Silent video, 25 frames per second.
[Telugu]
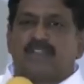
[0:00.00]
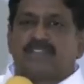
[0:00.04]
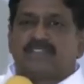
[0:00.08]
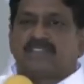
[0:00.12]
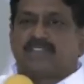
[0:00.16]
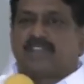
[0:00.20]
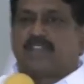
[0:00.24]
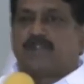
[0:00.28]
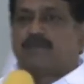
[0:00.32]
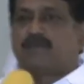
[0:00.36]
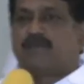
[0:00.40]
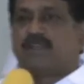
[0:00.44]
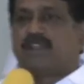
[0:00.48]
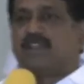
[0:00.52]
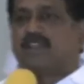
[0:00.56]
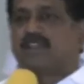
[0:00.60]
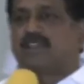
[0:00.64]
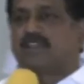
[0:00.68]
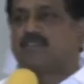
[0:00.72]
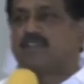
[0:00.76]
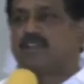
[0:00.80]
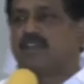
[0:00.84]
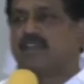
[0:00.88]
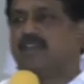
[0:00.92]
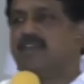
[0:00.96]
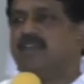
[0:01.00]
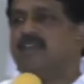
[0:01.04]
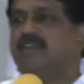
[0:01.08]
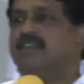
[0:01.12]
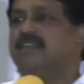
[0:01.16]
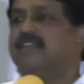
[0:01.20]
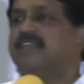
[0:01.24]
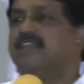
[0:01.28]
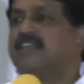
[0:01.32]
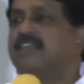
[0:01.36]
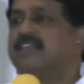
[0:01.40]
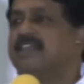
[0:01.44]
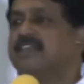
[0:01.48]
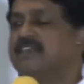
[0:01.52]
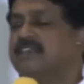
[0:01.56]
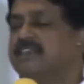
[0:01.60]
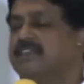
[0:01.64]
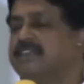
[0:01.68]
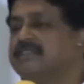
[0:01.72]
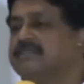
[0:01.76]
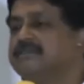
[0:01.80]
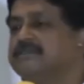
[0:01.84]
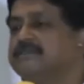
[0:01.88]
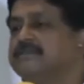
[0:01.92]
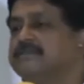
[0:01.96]
పాఠశాల పిల్లలకి కూడా ట్రైనింగ్
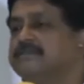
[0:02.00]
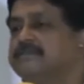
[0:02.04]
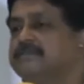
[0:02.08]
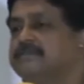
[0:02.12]
అని